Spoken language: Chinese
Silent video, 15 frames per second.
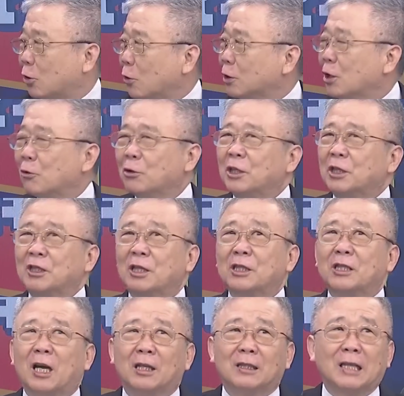重建问题那
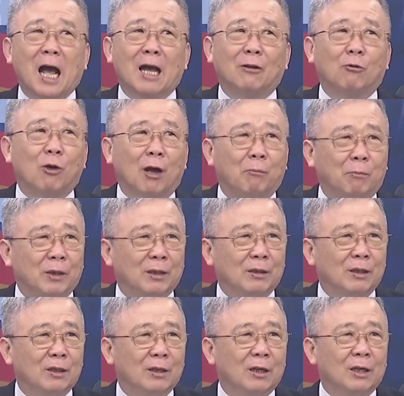是很大一块饼。
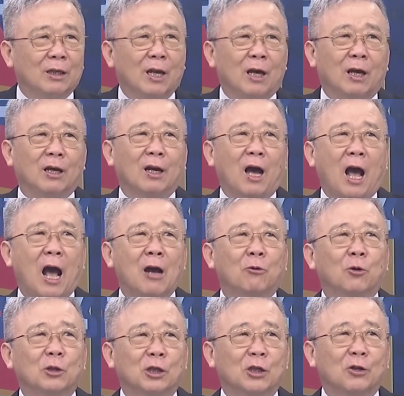那韩
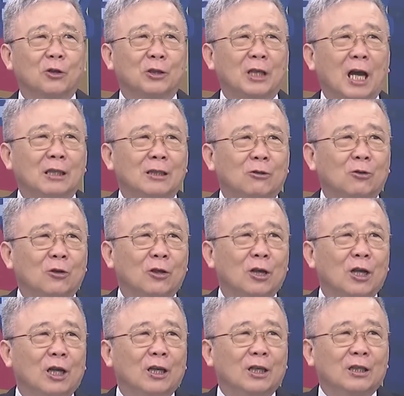国这时候加进去，
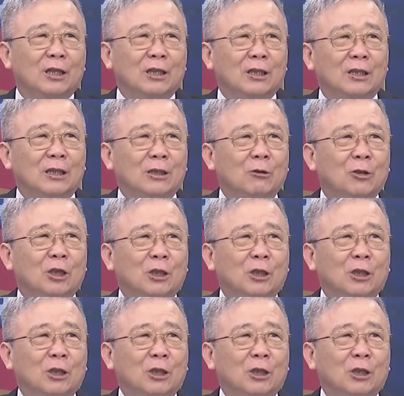尹锡悦